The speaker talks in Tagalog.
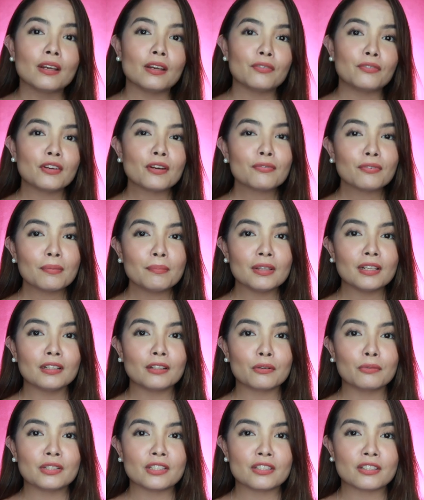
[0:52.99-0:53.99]
If you're
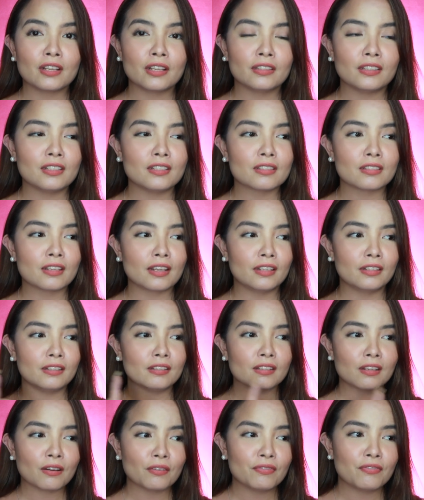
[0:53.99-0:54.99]
familiar with Sunny's,
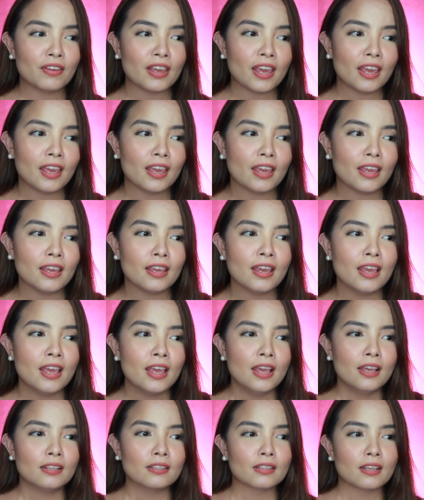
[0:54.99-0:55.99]
Sunny's Cafe,
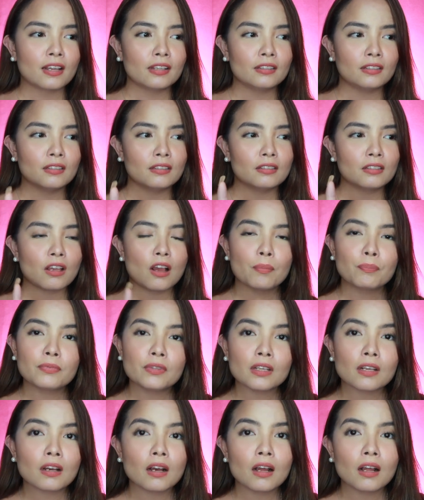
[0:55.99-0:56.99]
Sunny's
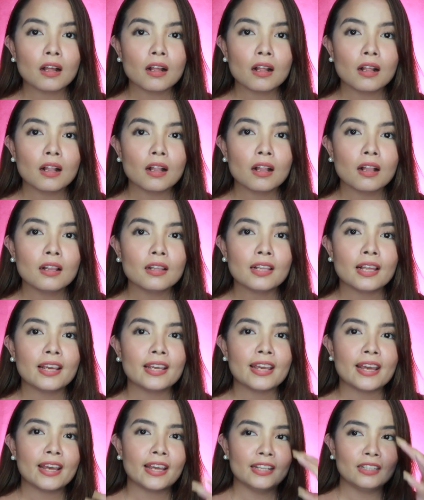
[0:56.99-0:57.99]
Optical,
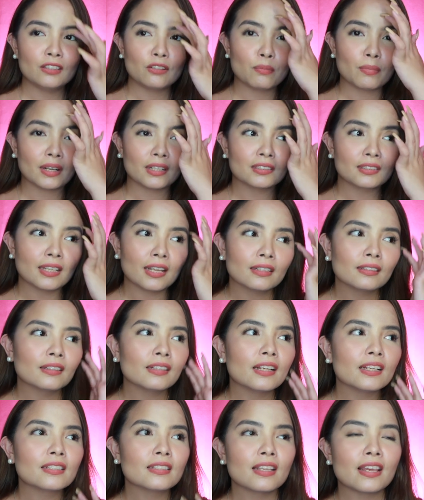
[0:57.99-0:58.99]
ayan, yung mga
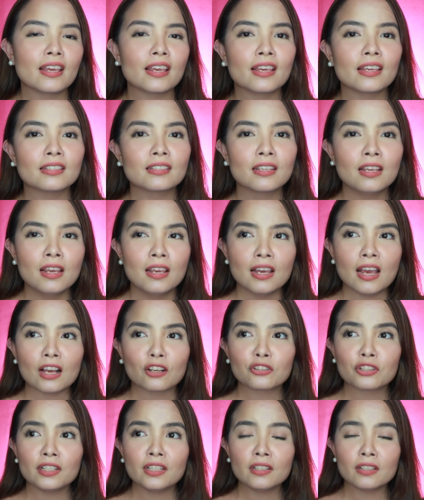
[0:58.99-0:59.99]
sunglasses.
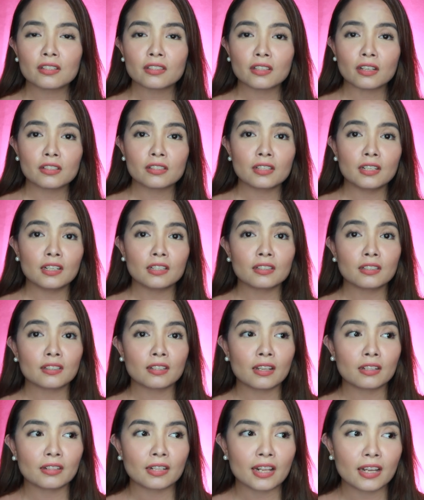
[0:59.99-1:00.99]
Actually, nag-start sila sa
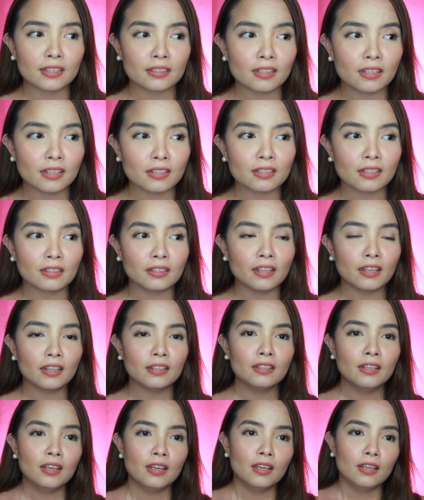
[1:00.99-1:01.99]
sunglasses and
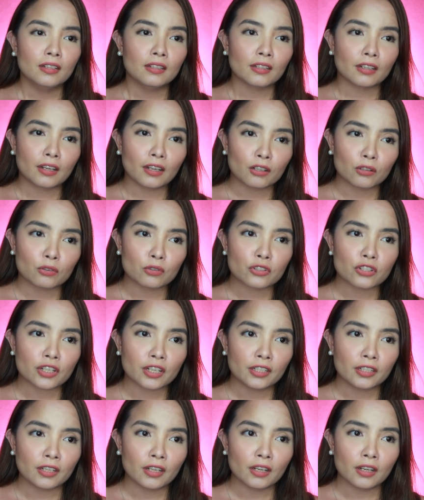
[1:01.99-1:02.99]
then nagkaroon
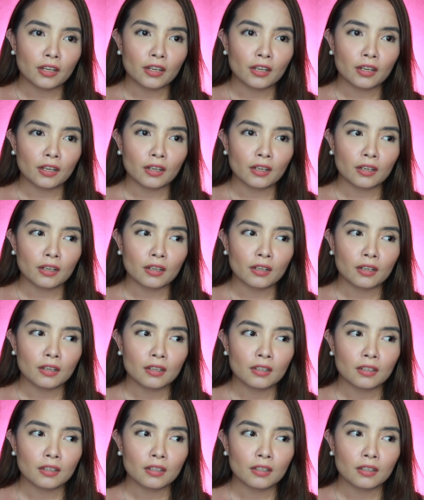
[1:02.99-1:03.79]
siya ng